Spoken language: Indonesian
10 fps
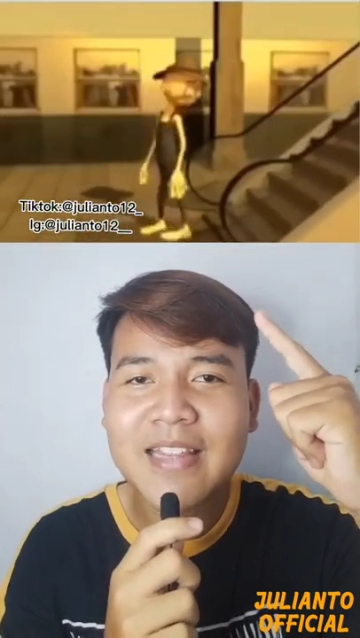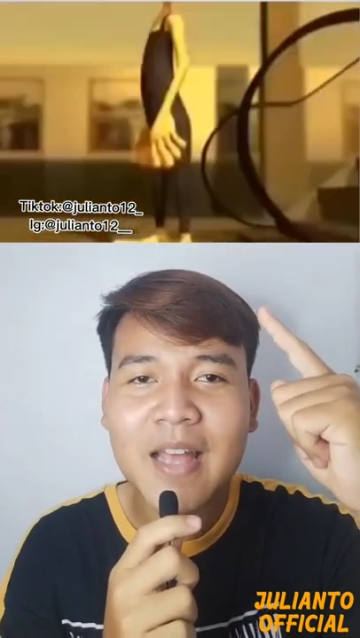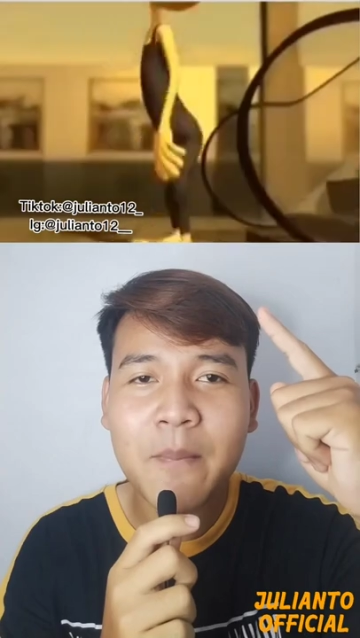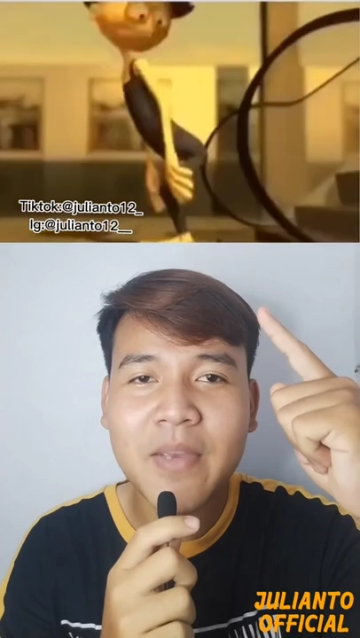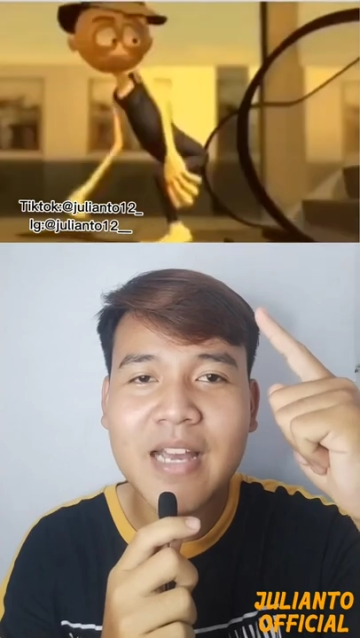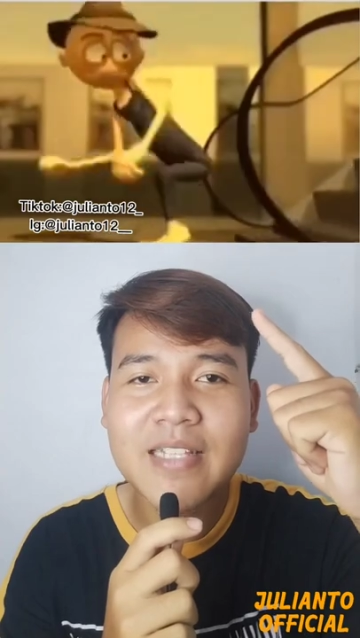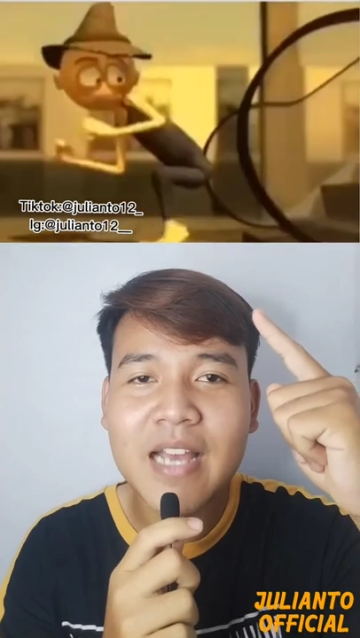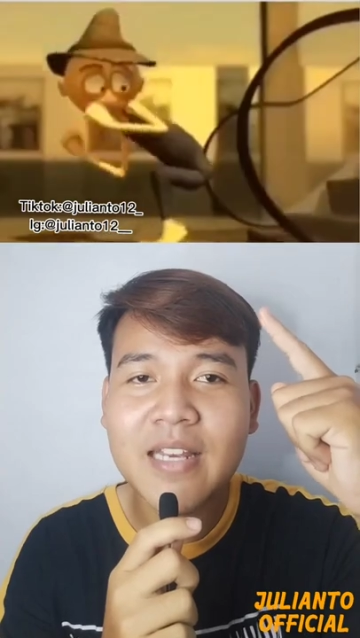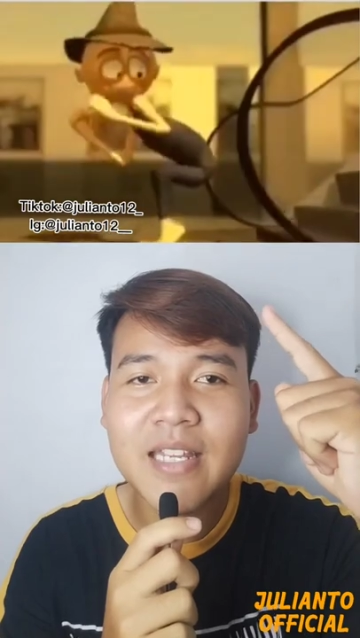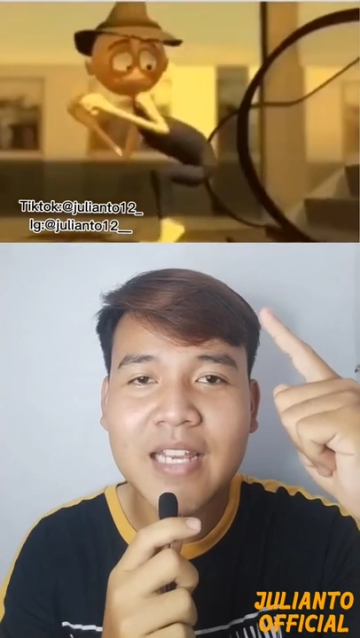Tapi gak
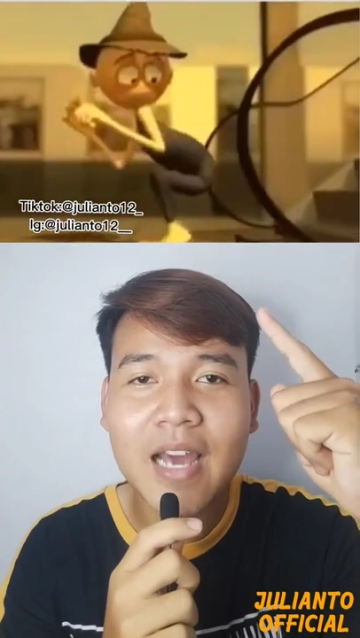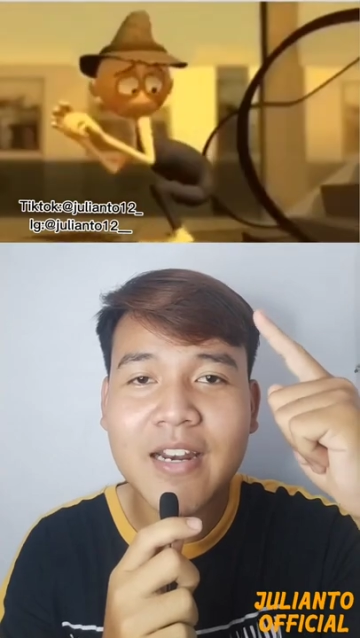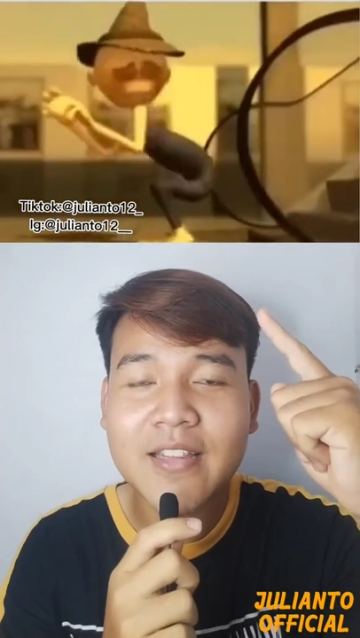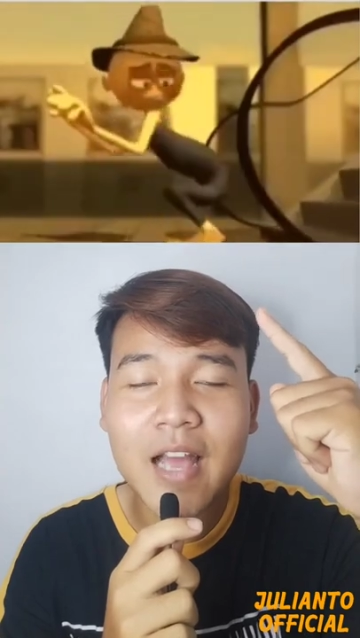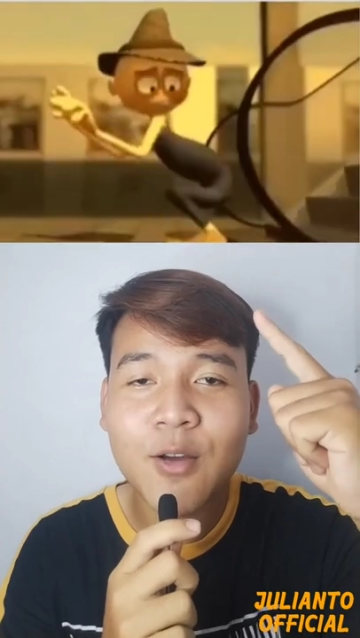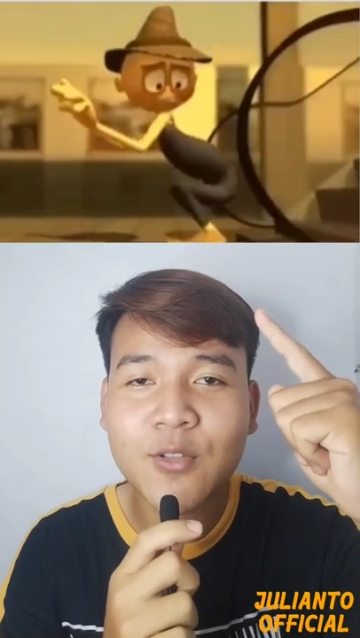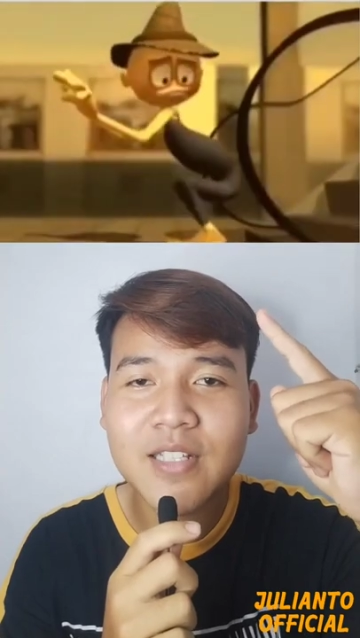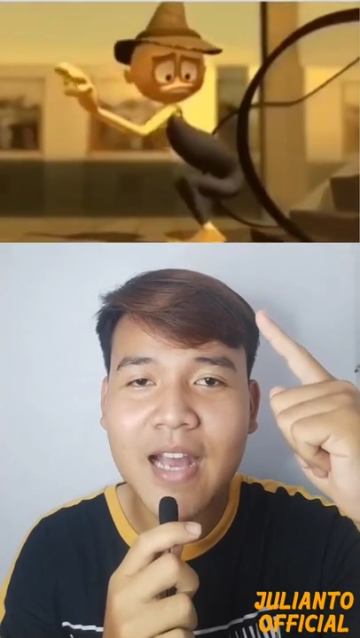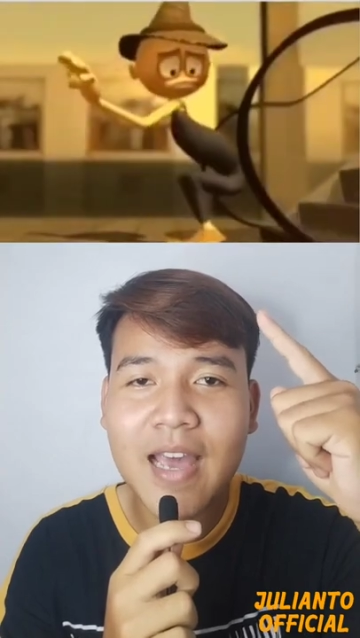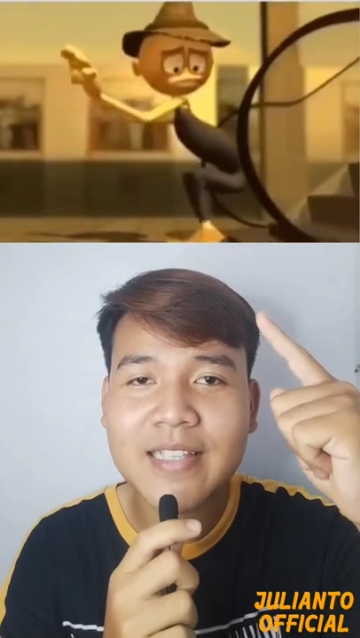jadi karena takut
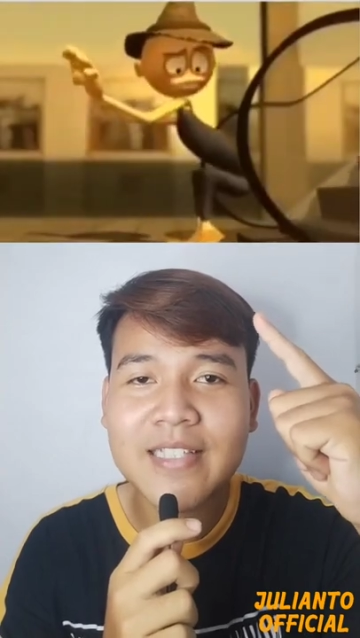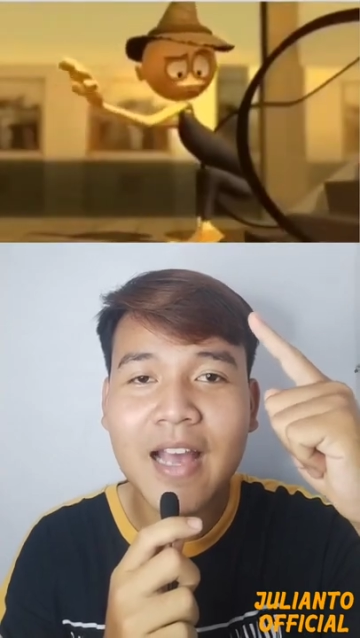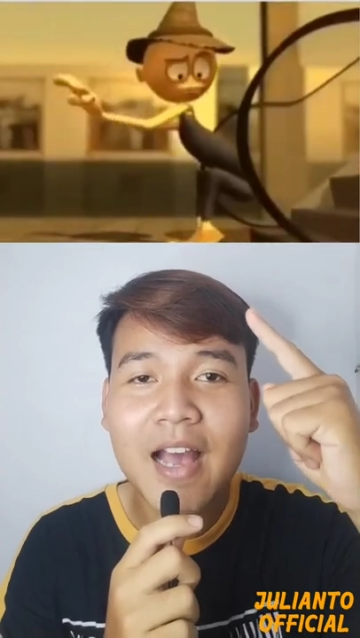guys.